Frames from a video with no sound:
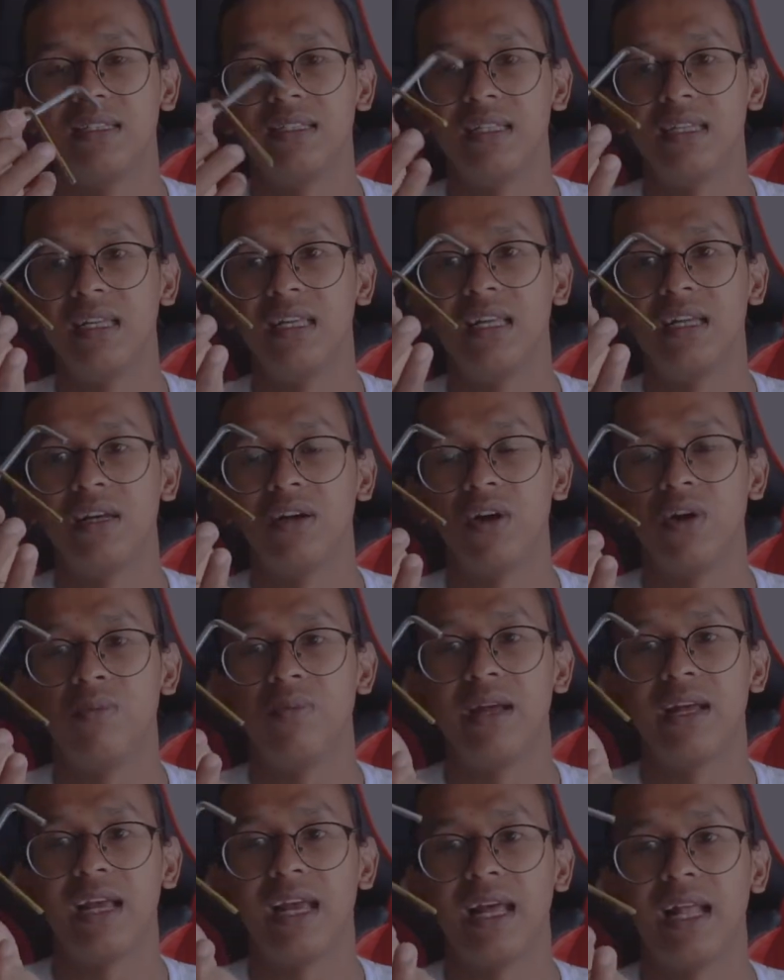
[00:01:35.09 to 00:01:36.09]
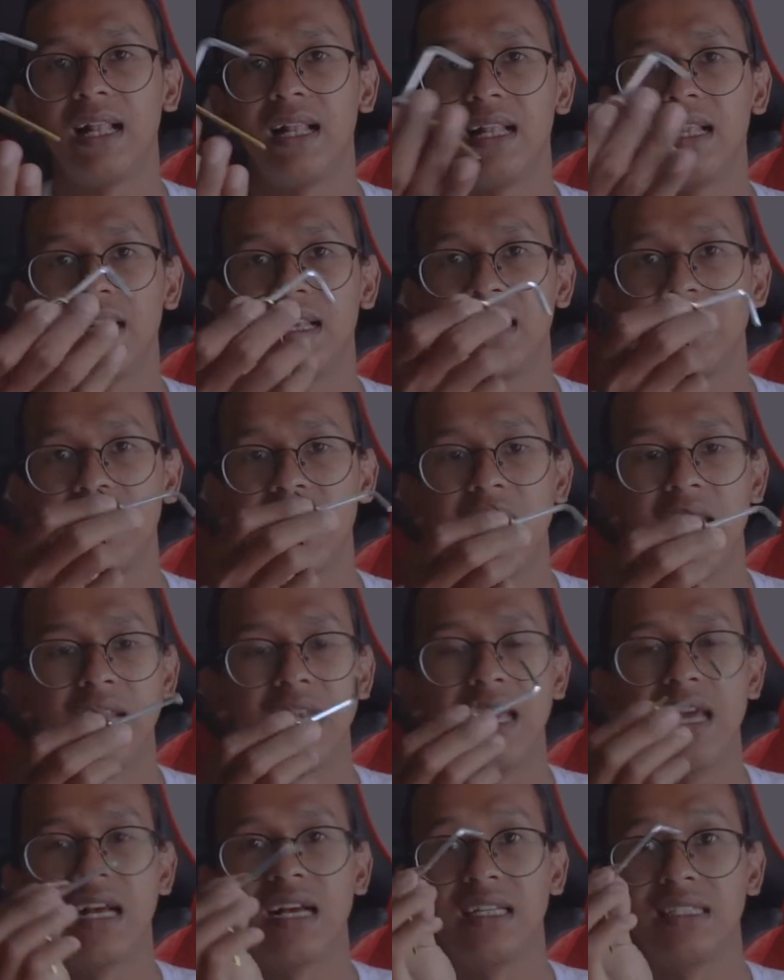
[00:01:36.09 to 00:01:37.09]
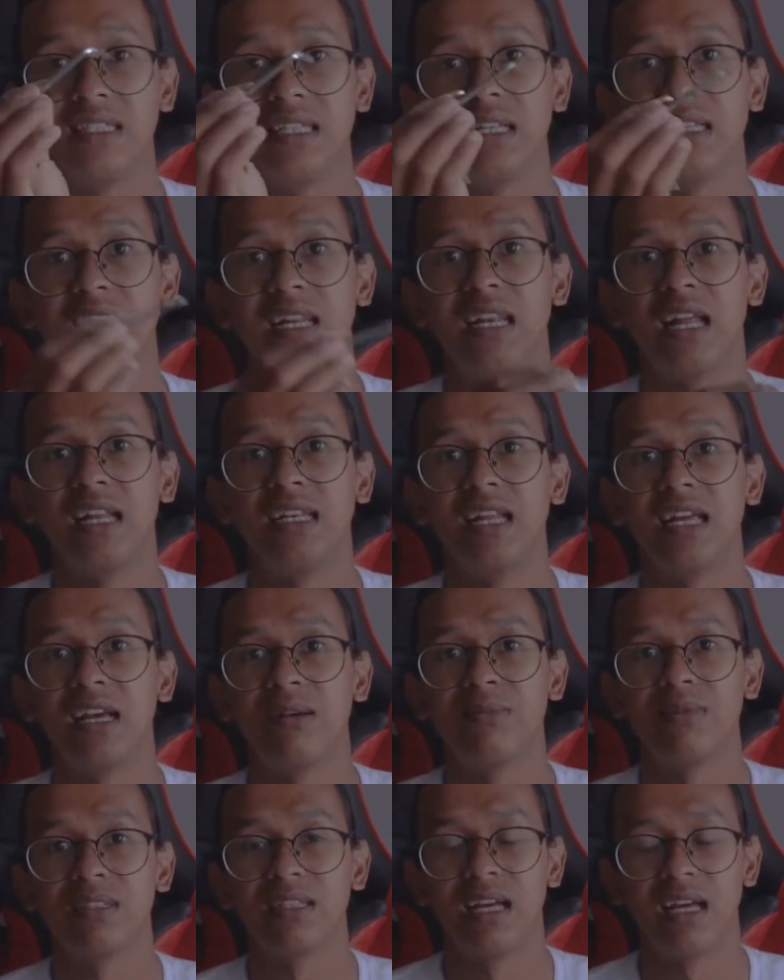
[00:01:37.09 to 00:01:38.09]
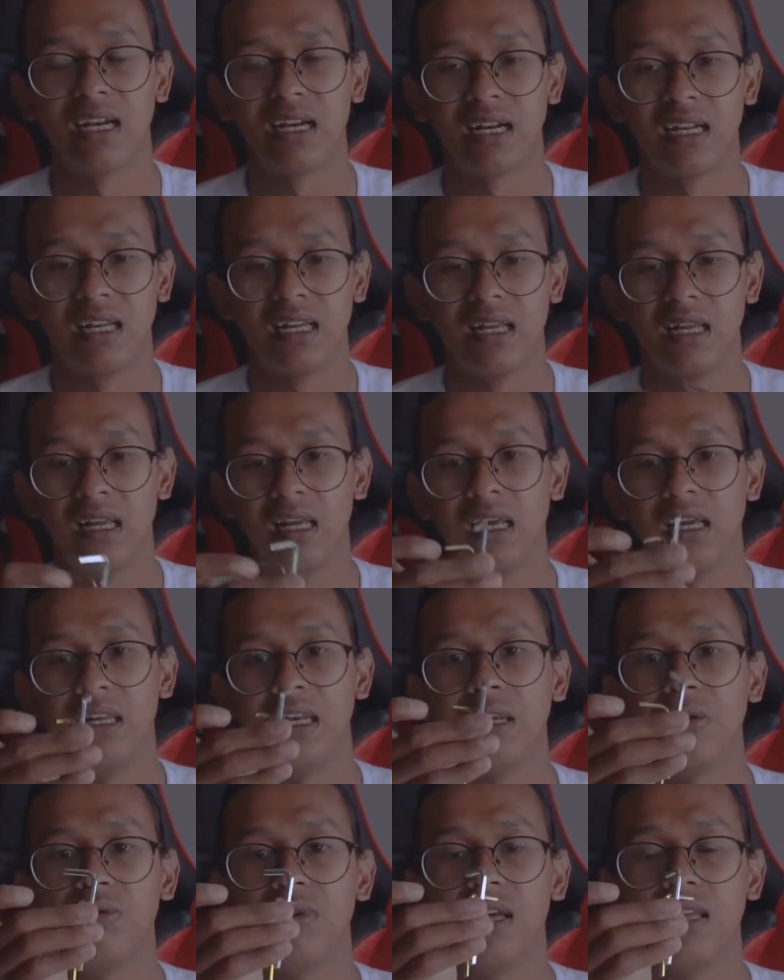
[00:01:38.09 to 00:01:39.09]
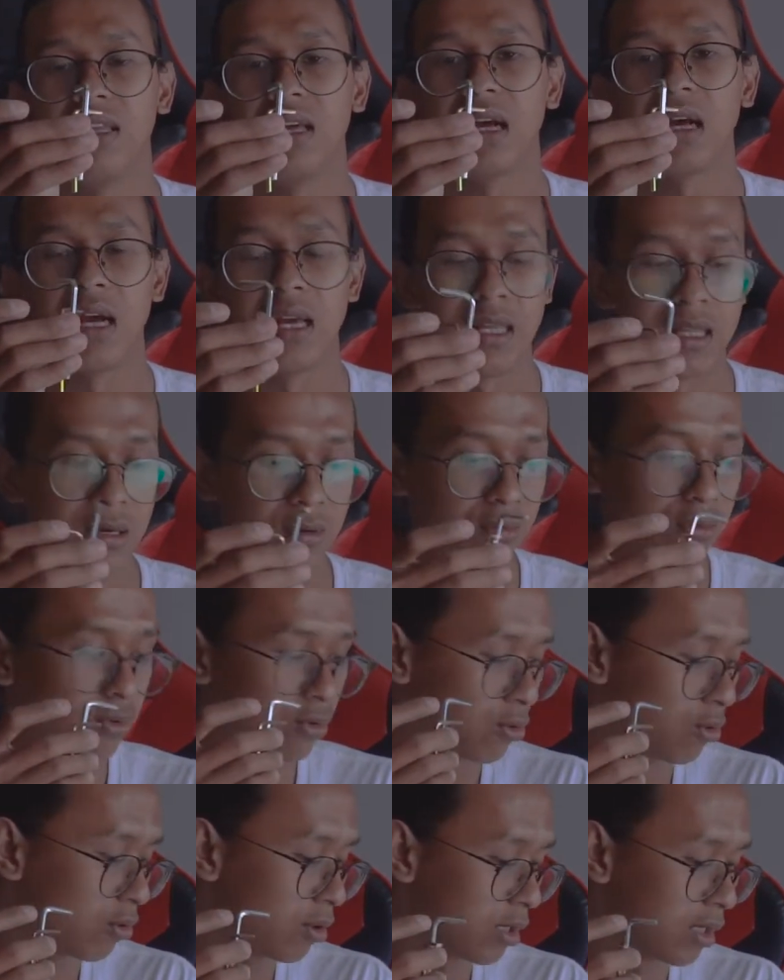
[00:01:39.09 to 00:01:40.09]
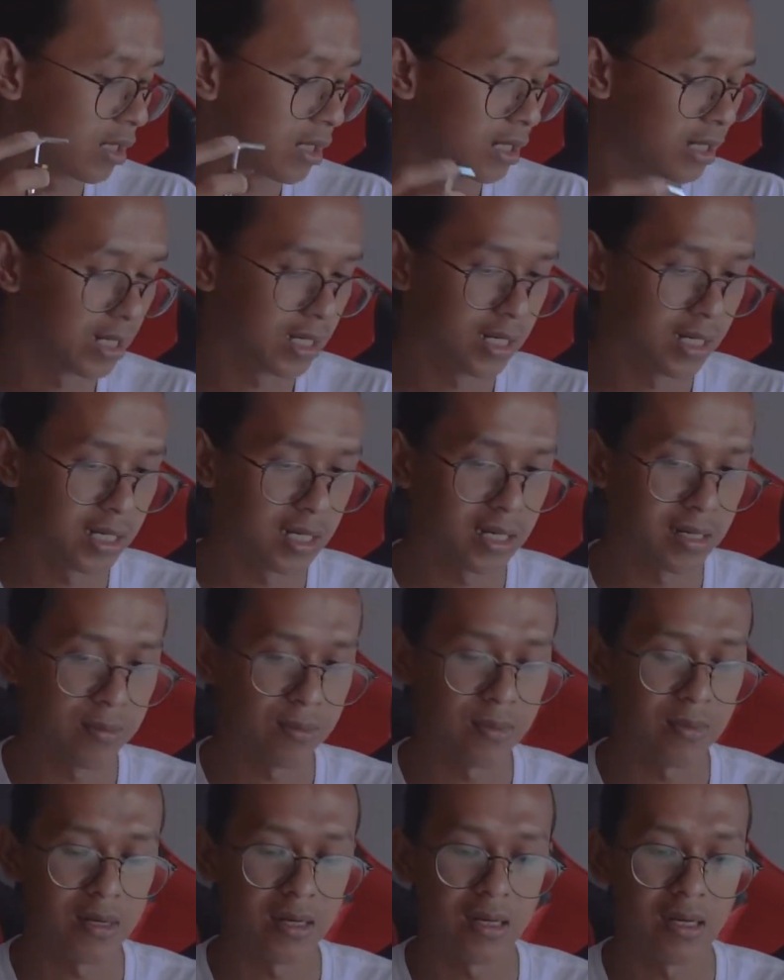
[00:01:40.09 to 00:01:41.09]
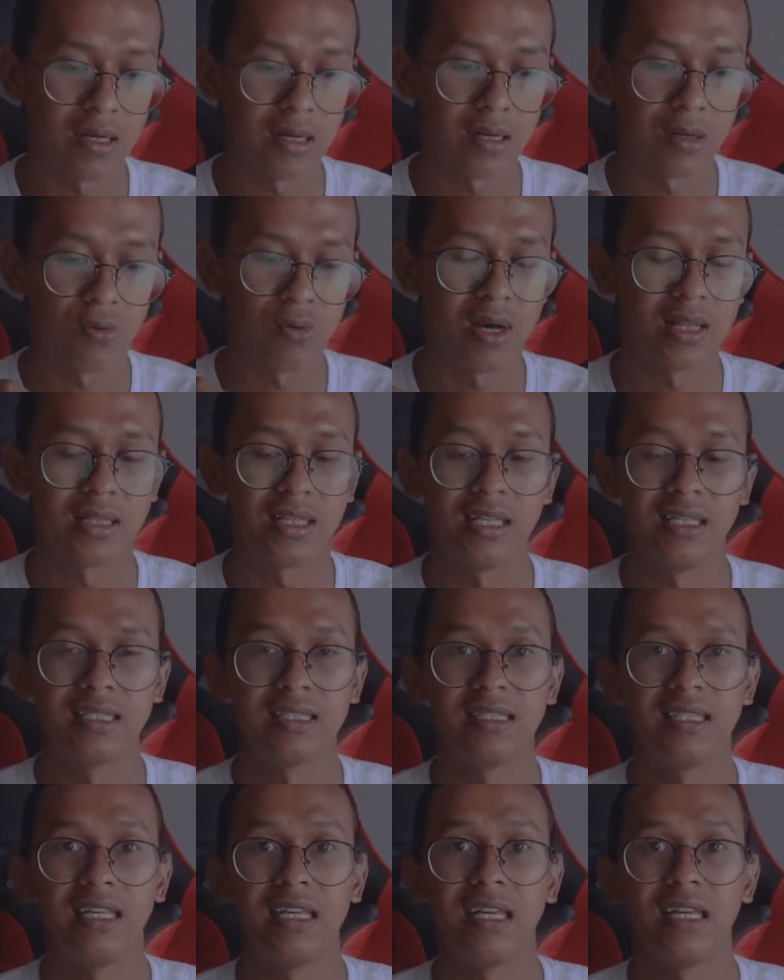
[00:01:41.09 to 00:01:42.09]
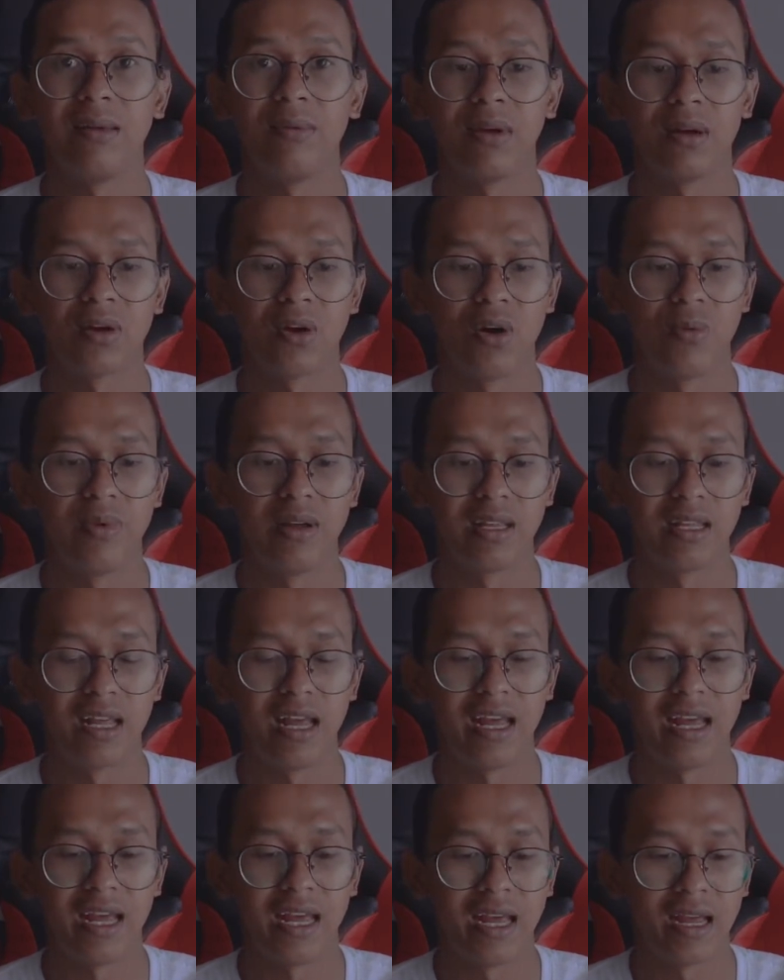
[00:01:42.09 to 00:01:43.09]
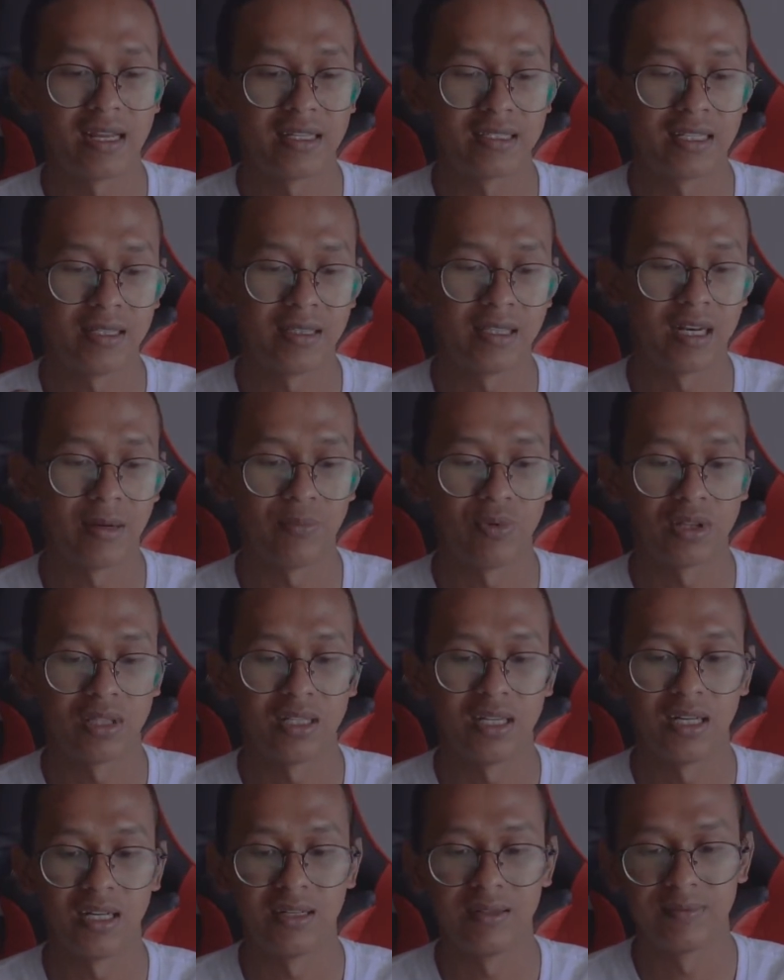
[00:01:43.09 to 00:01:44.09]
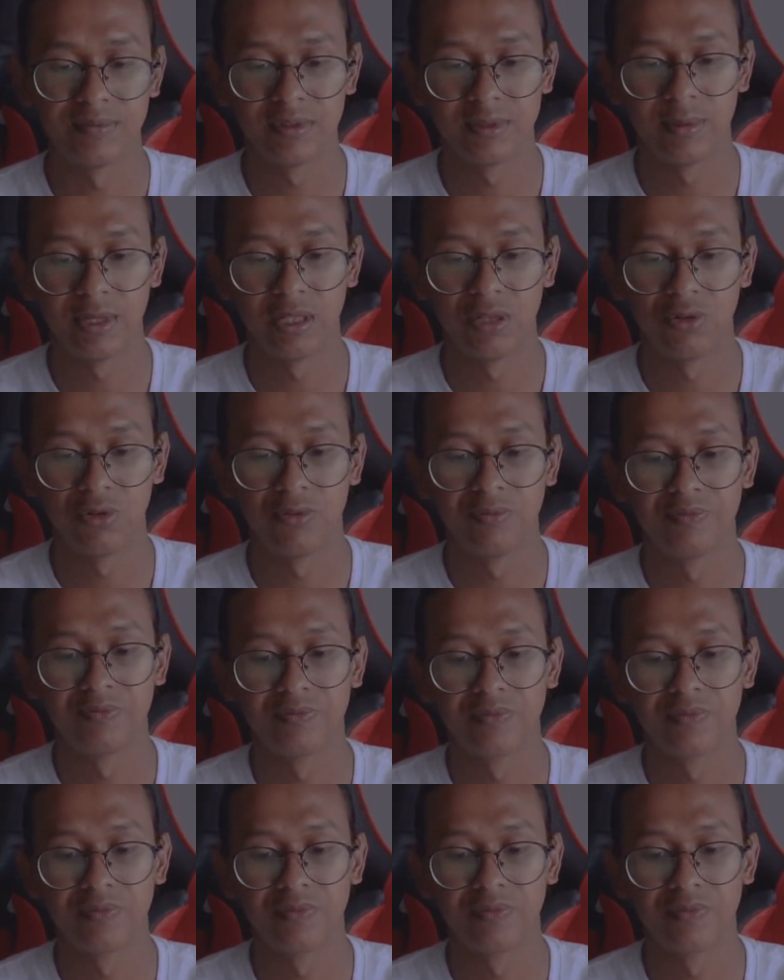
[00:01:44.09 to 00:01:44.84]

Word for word: di sini, obeng L ada yang kecil dan ada yang besar ini gunanya kayaknya untuk nge nguatin si obeng eh si tripodnya seperti itu